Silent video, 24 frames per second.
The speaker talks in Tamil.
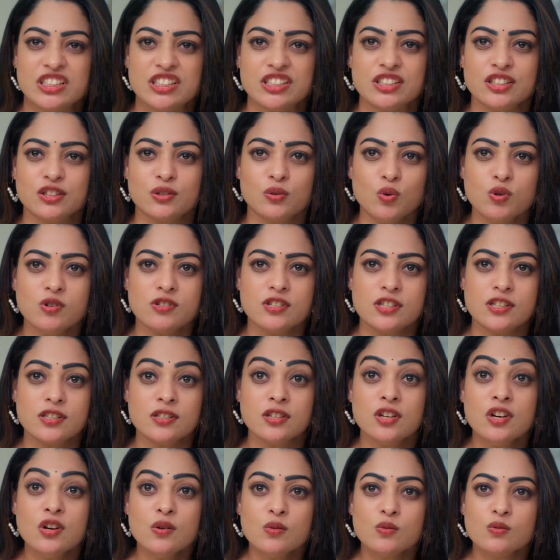இருக்கும்டி
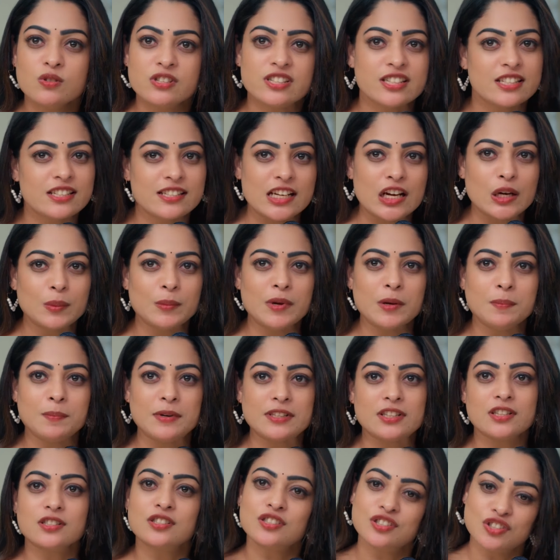உனக்கு என்
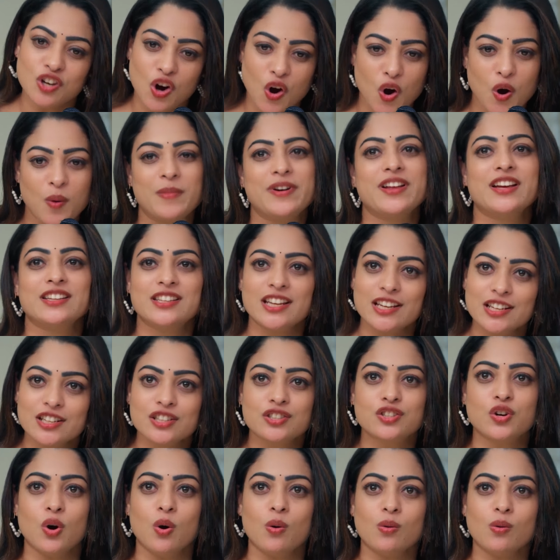நிலைமைய பார்த்தா காமெடியா தான்